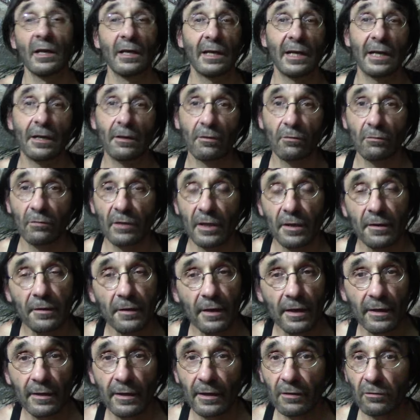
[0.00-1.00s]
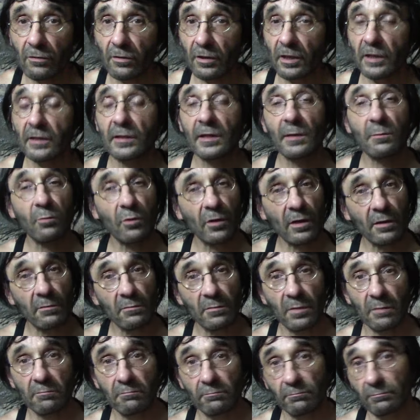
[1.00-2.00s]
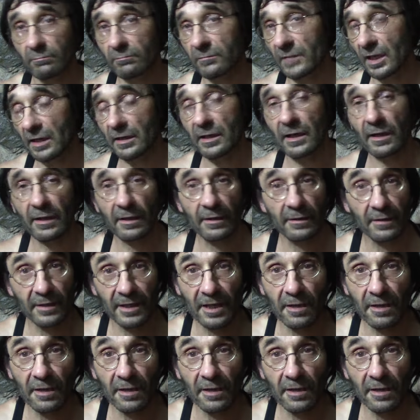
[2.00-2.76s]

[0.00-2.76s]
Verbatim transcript: las dolencias de los dientes pueden tener